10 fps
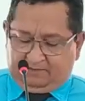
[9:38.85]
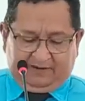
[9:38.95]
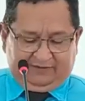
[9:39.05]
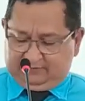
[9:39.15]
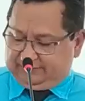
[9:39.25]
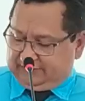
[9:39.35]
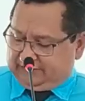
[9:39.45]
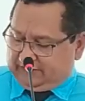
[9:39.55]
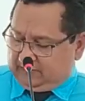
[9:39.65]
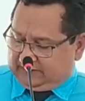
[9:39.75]
Mas vamos
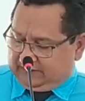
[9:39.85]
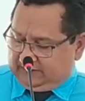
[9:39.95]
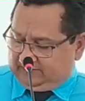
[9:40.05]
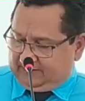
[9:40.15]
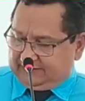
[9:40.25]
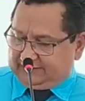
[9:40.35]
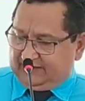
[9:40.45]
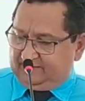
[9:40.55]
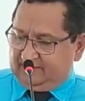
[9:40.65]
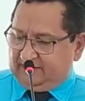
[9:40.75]
então aqui para
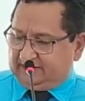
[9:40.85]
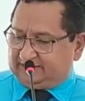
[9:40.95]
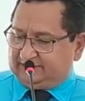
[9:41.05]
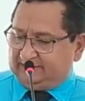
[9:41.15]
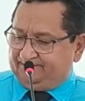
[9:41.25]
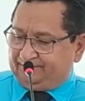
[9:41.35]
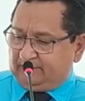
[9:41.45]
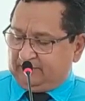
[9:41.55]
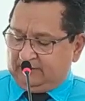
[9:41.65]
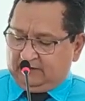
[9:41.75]
Jeremias.
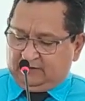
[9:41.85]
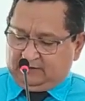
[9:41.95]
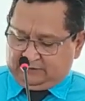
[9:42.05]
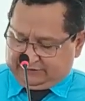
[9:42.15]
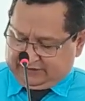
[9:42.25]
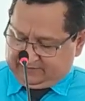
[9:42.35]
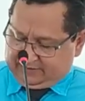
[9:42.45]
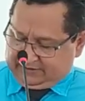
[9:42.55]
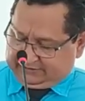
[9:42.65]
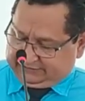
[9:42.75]

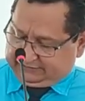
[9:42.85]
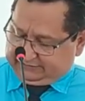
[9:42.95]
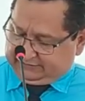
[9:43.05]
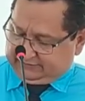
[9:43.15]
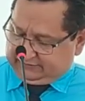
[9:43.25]
Jeremias,